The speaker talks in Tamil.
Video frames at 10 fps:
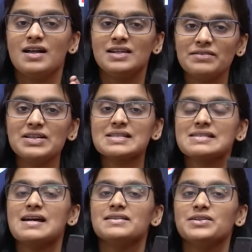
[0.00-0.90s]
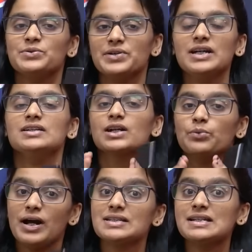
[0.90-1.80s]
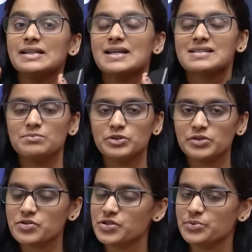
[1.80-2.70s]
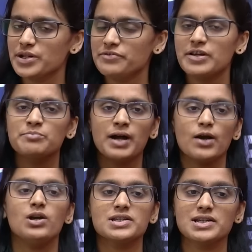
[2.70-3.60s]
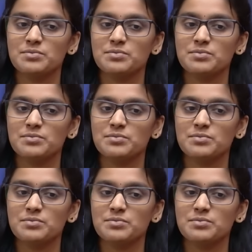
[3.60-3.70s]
லெவன்த் ஸ்டாண்டர்டோட குவார்டர்லி எக்ஸாம் டூ தௌசண்ட் டுவெண்ட்டி ஃபைவ் பயாலஜி